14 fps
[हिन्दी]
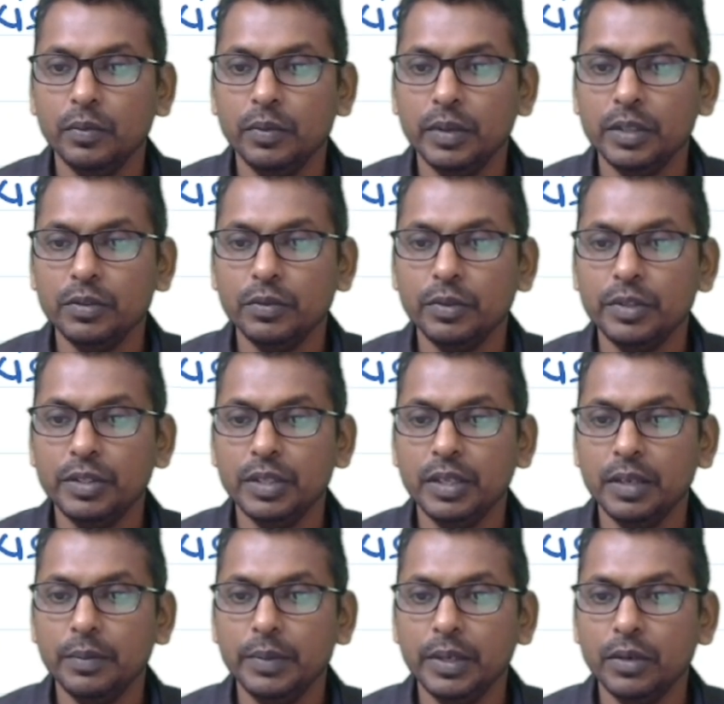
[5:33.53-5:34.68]
फर्स्ट क्वेश्चन
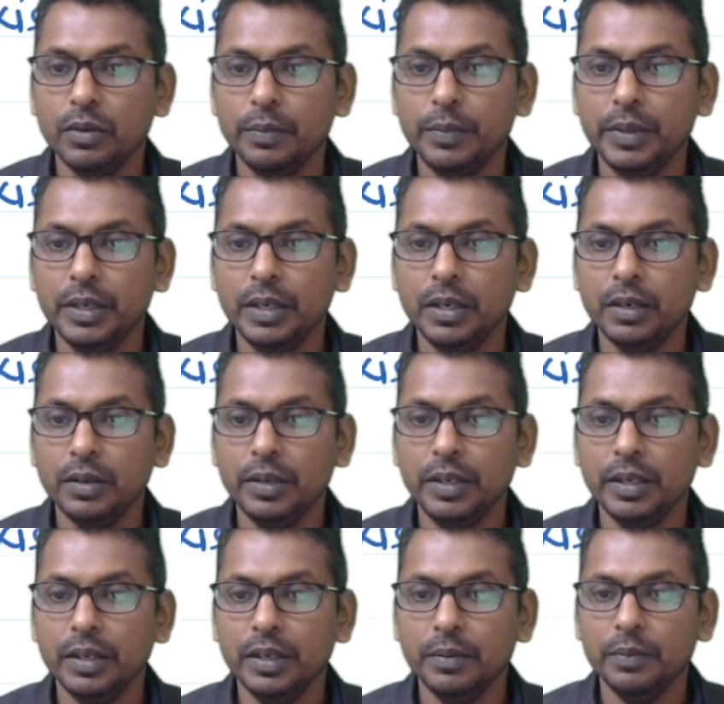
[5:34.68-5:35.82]
यहाँ पे कॉपी किया और
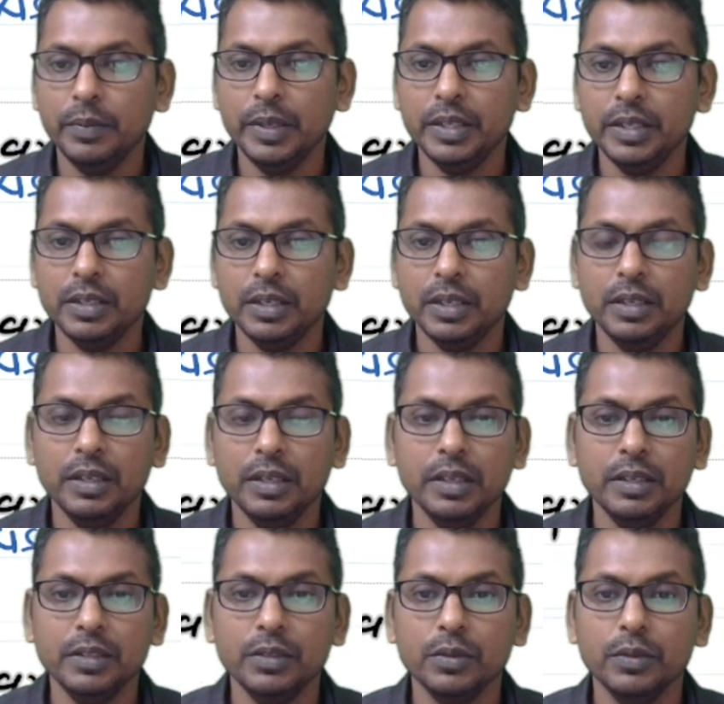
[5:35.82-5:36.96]
ये अब पेस्ट कर दे रहे
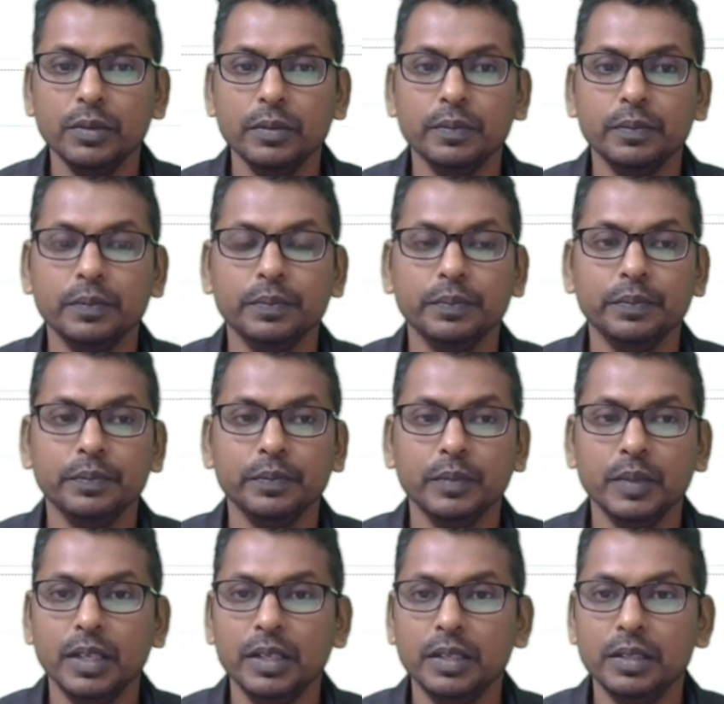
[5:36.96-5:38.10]
हैं इसको
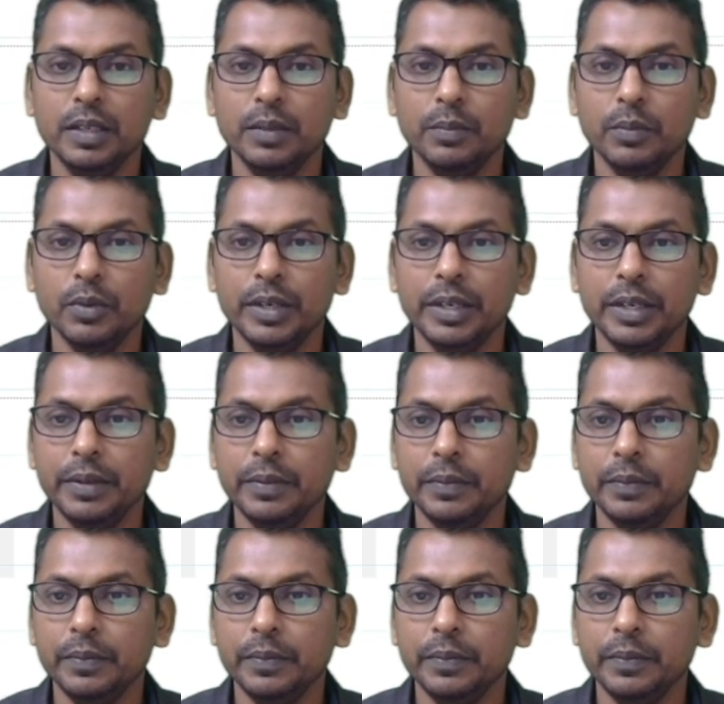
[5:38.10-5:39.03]
दैट इज़ द इम्पोर्टेंट